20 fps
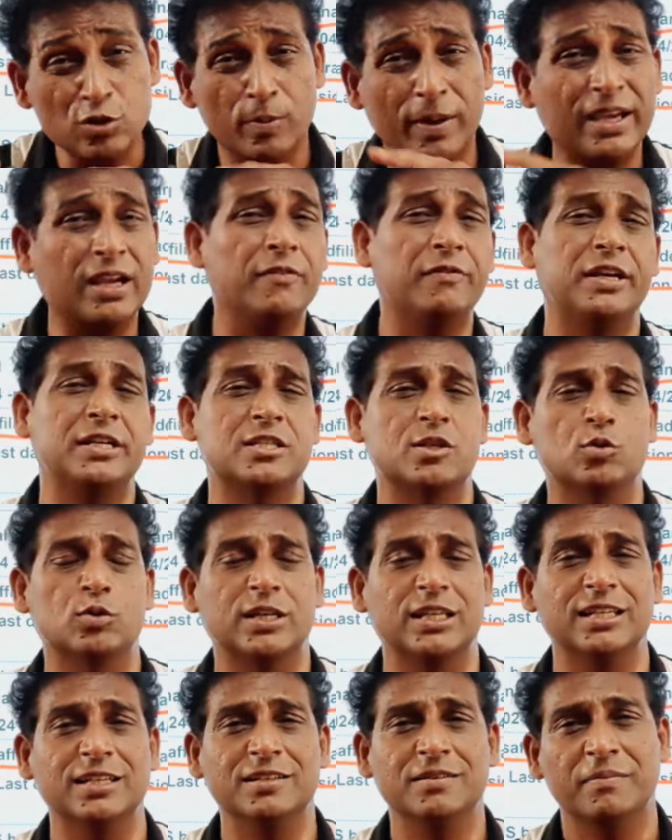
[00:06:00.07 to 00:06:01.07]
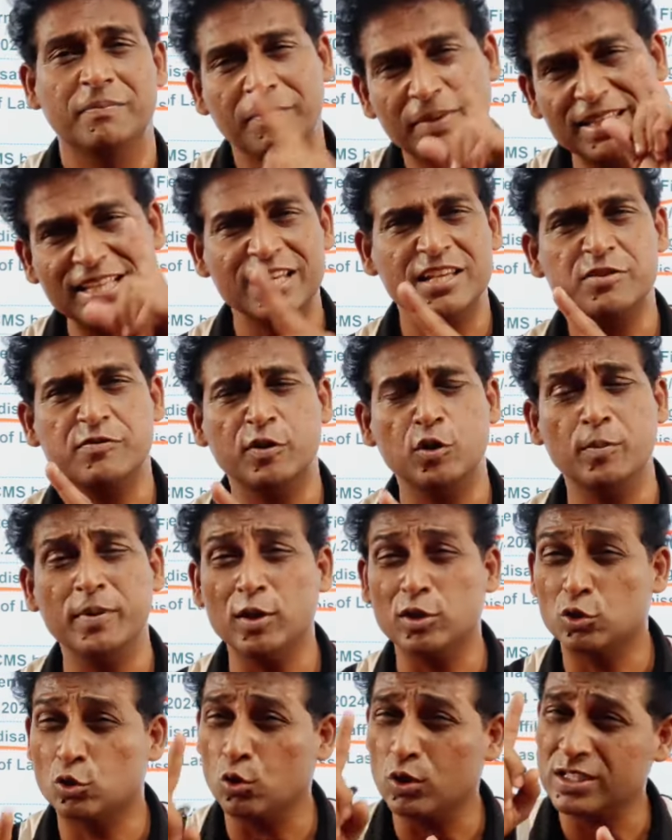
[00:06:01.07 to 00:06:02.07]
कल सुबह का वेट जरूर करना मिलते हैं नेक्स्ट वीडियो
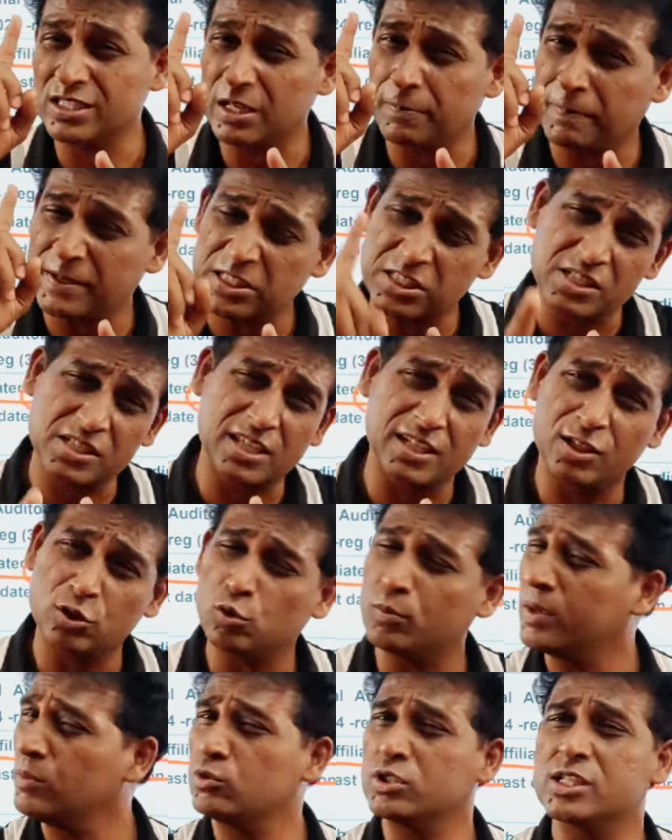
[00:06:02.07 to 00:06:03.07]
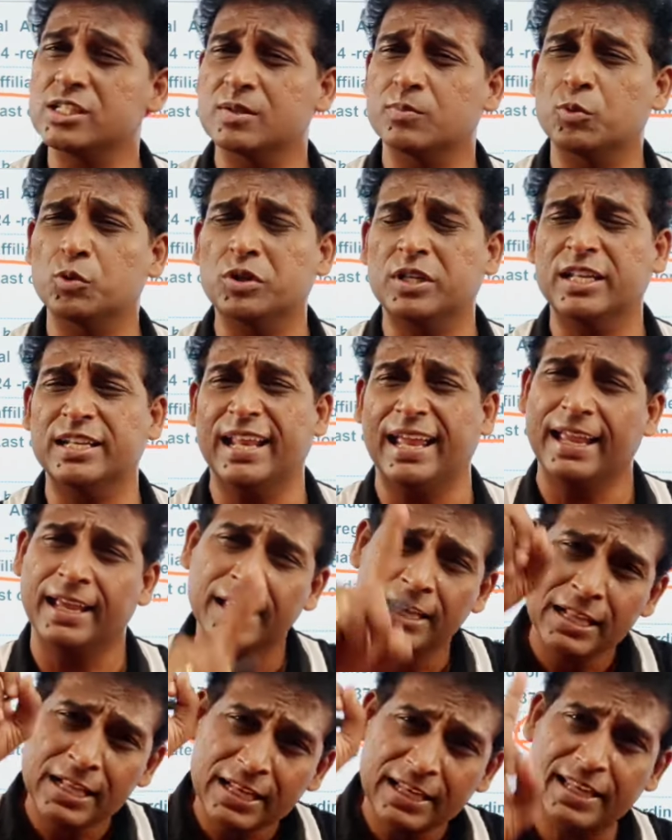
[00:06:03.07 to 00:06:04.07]
में दो के लिए तुम्हें मुझे सपोर्ट करना है
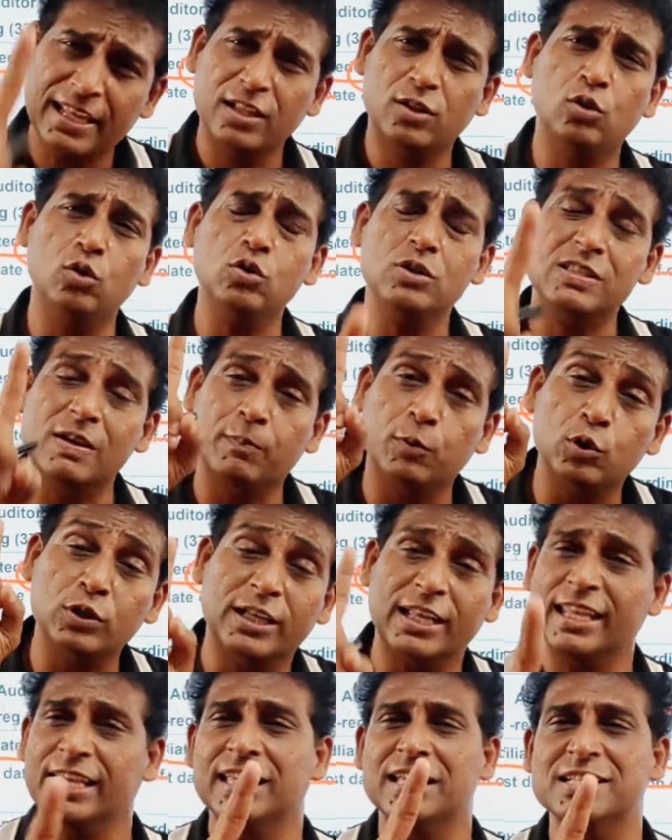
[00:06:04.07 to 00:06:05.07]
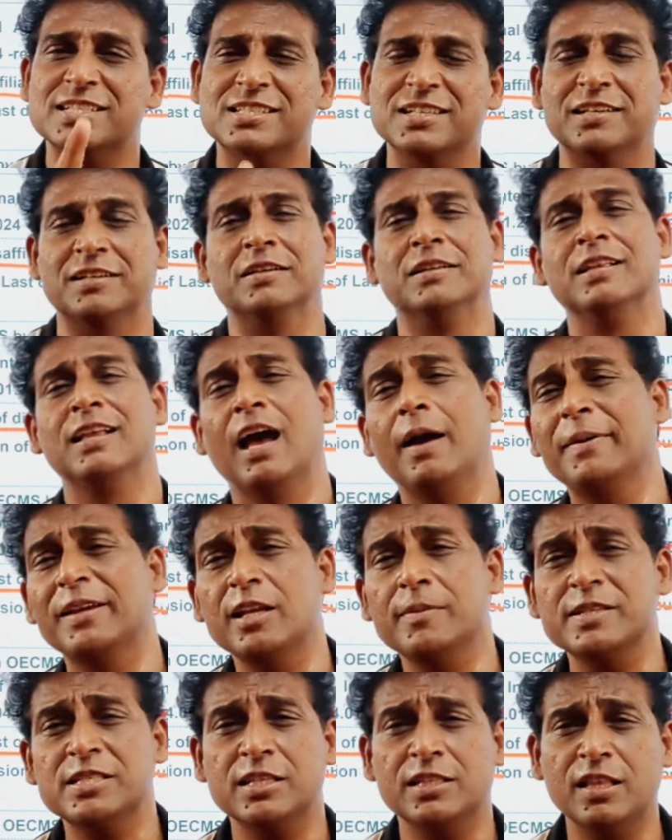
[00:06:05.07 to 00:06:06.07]
लिख दो सपोर्ट करेंगे सर अभी
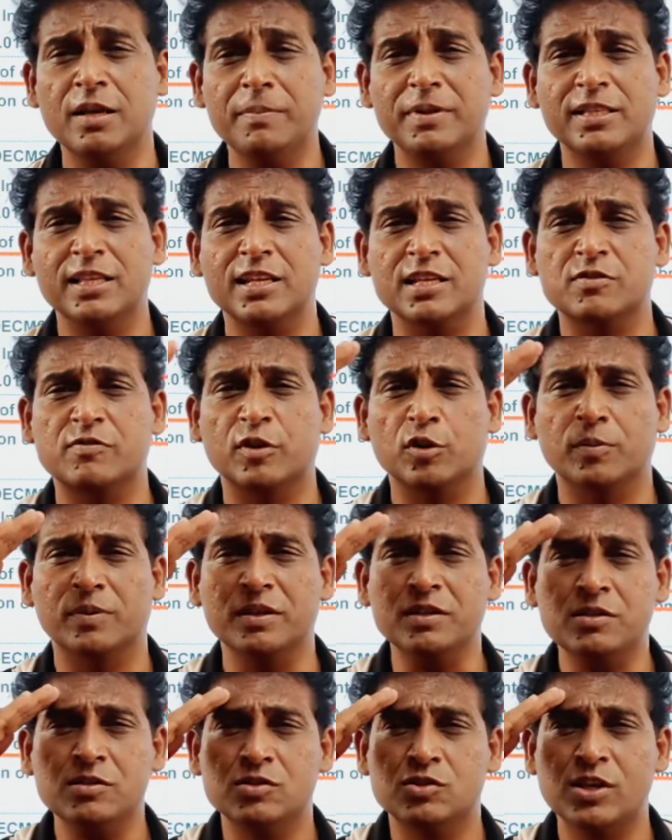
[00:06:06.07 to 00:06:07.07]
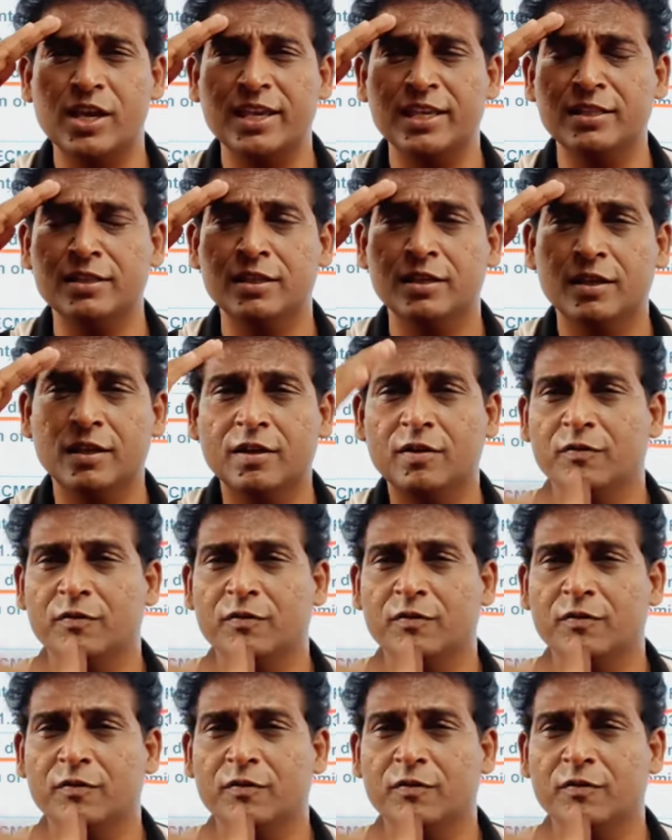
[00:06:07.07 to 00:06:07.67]
के लिए बस इतना मिलता है नेक्स्ट वीडियो में जय हिंद